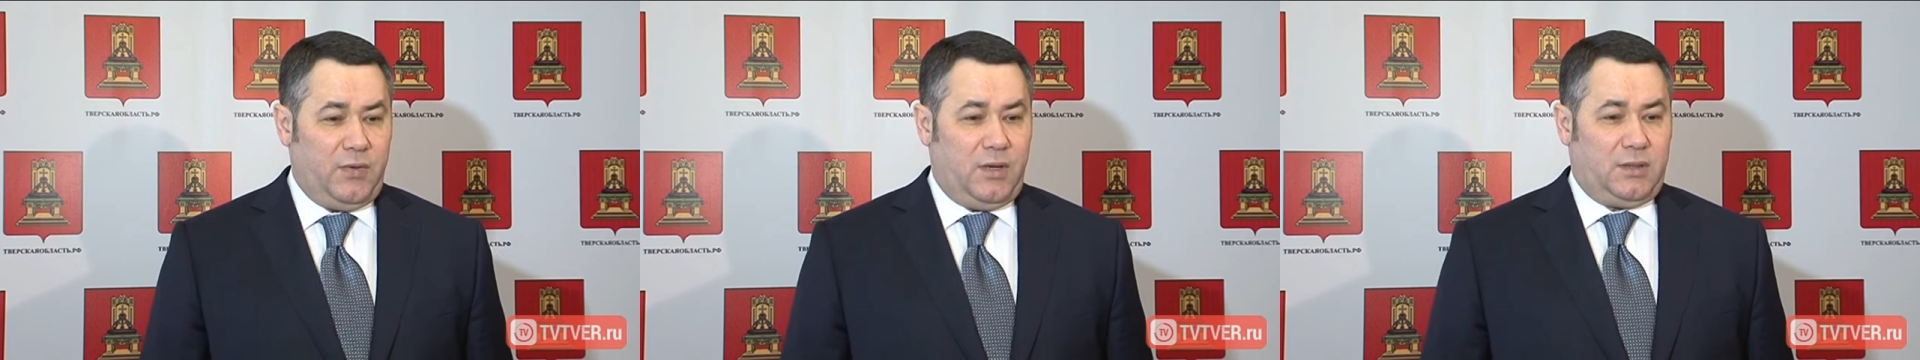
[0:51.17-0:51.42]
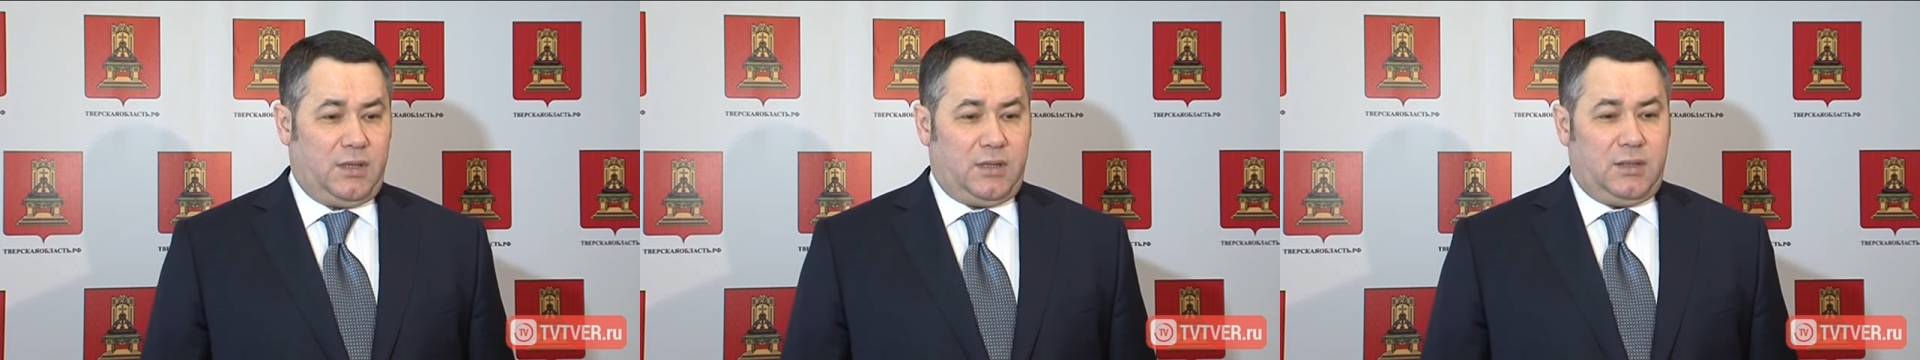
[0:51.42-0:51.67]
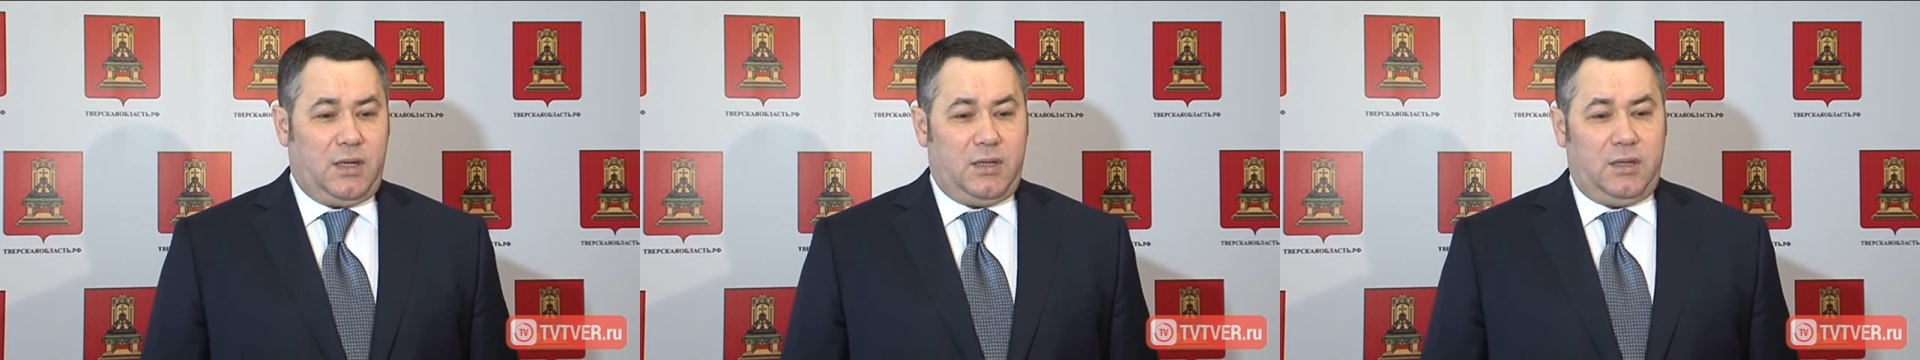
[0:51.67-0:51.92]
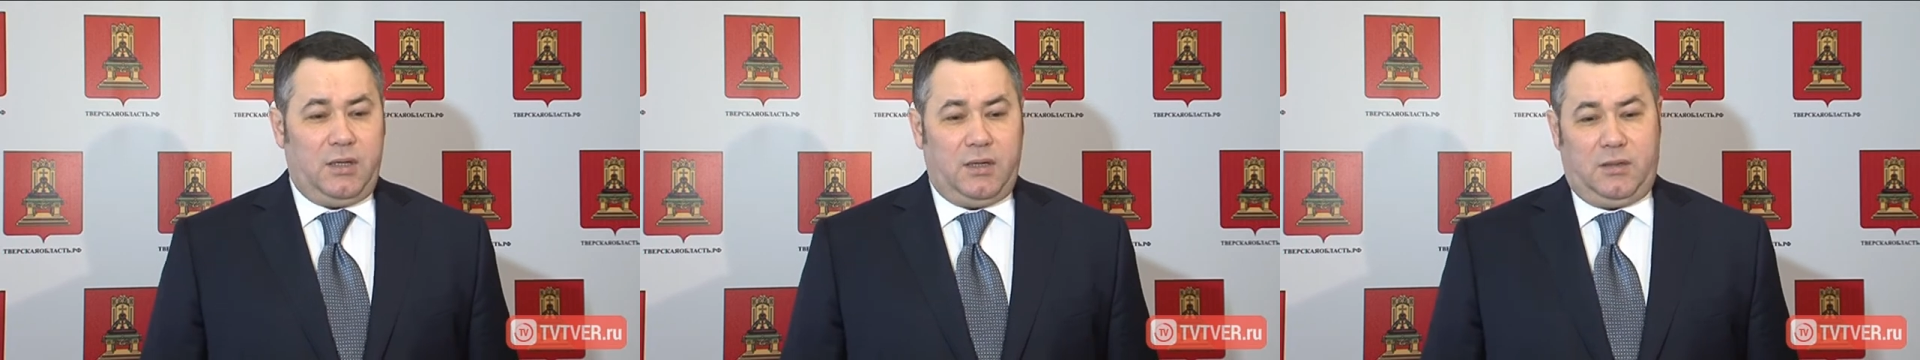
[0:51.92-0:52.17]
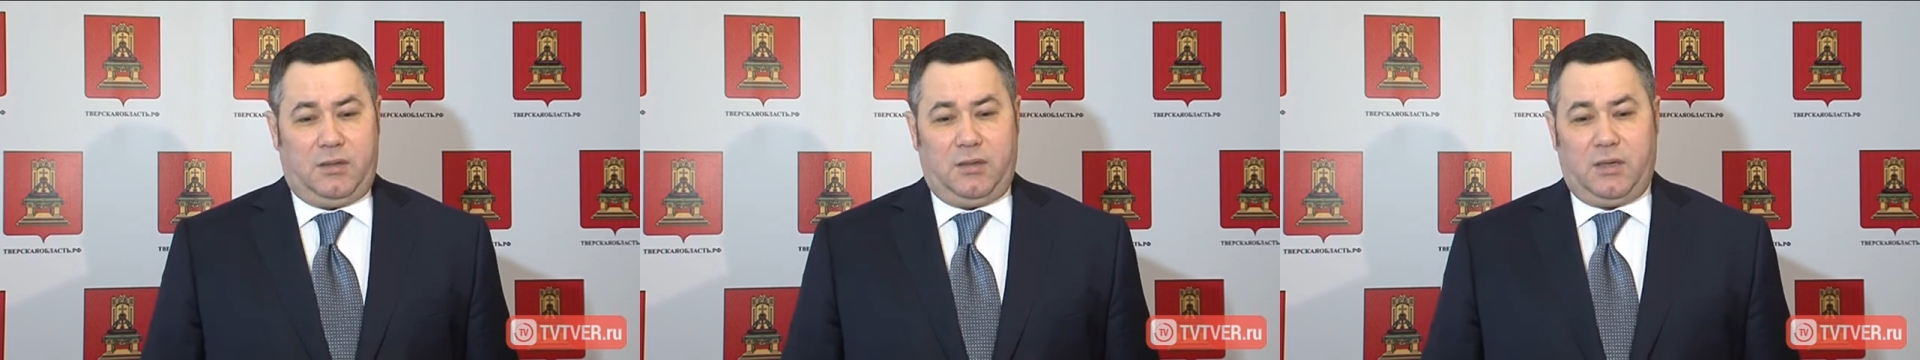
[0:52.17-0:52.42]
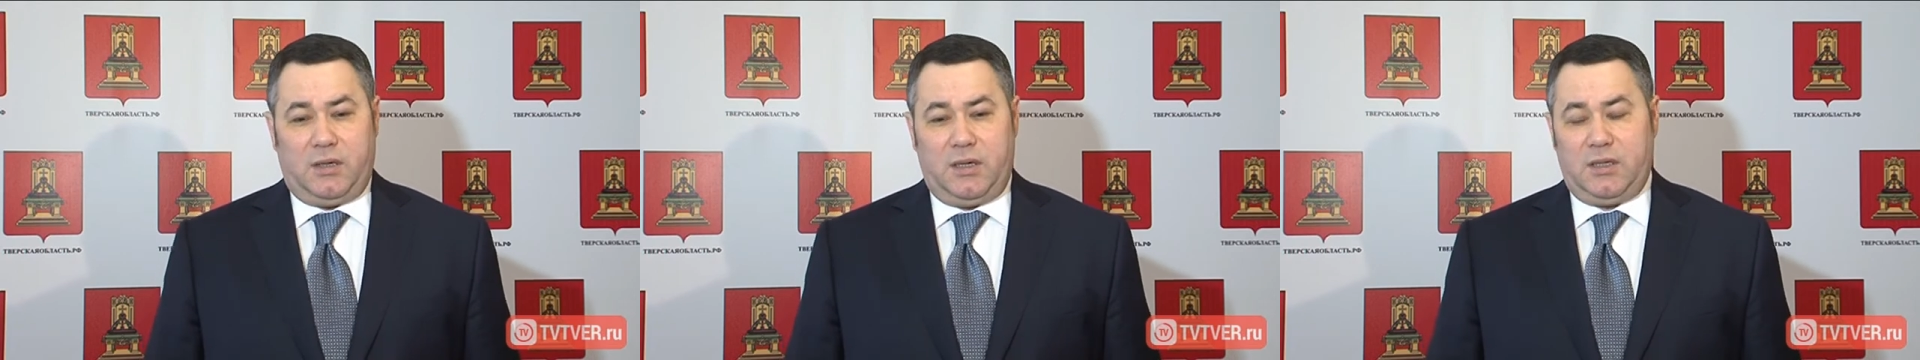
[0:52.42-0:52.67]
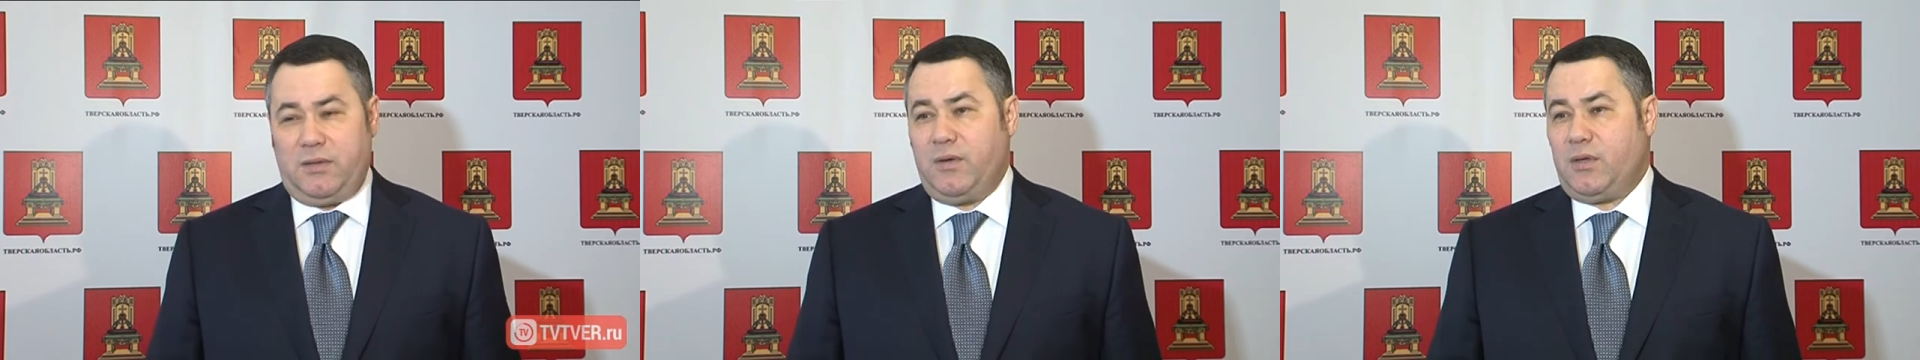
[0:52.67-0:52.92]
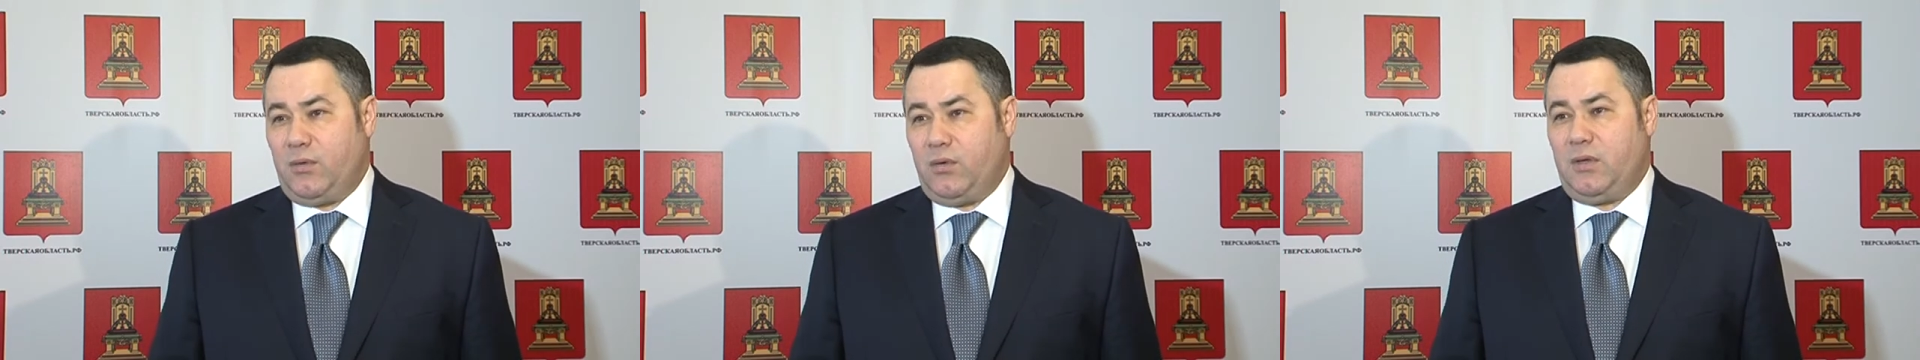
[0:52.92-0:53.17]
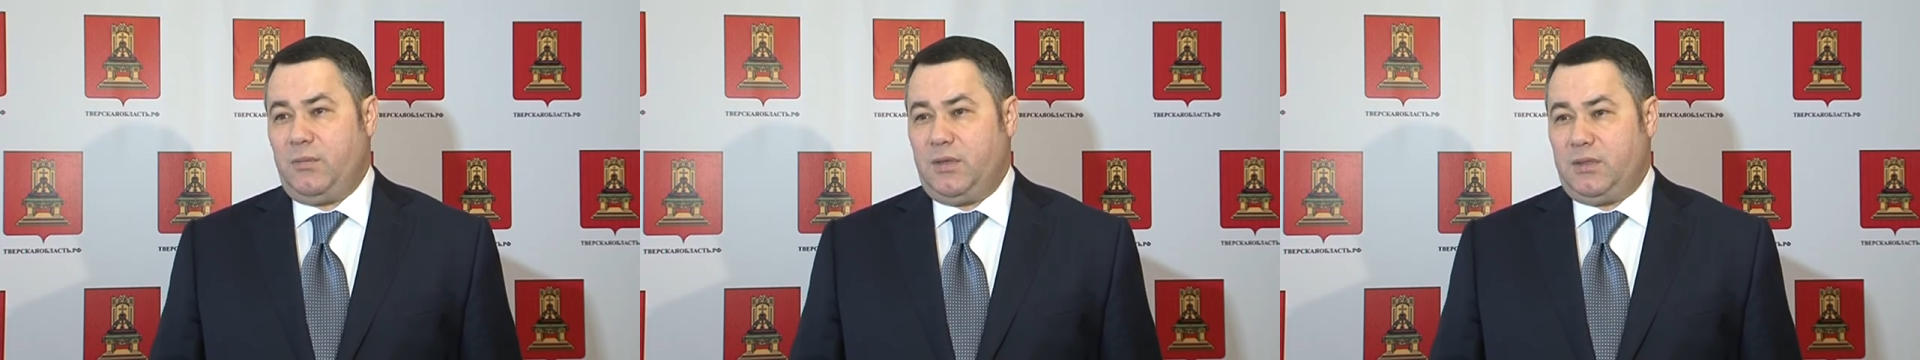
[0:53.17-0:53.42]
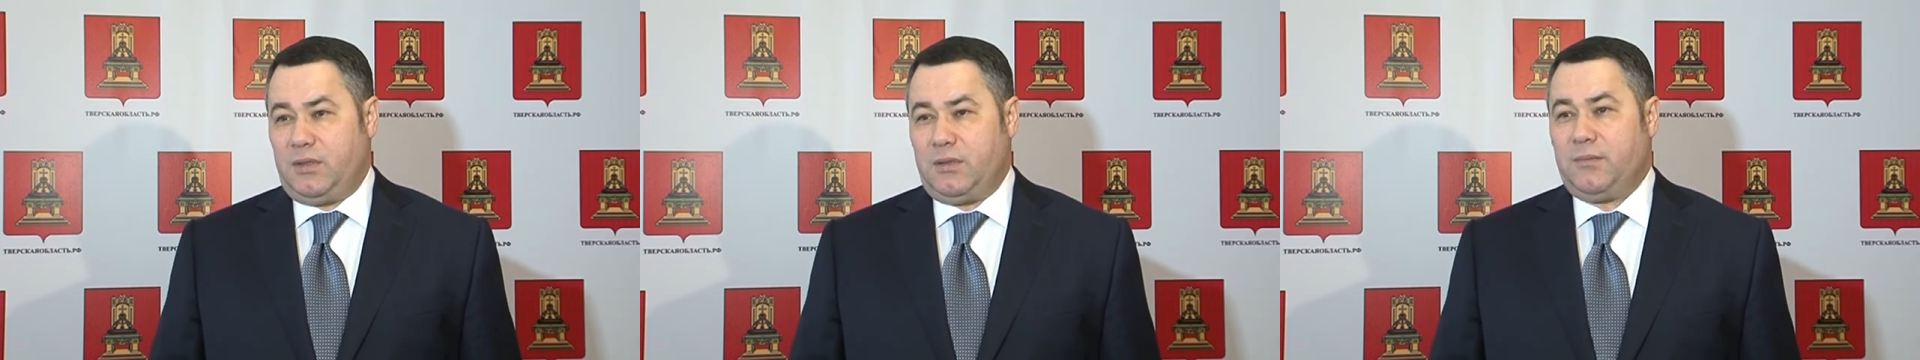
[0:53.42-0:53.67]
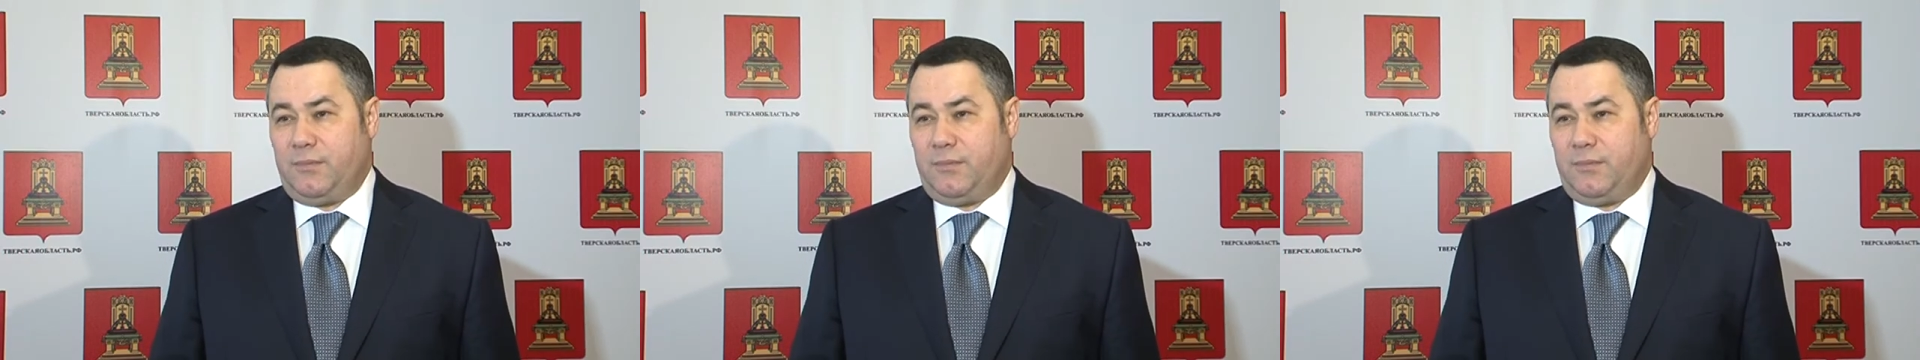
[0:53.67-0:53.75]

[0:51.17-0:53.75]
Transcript: создать или э, организовать игорный бизнес.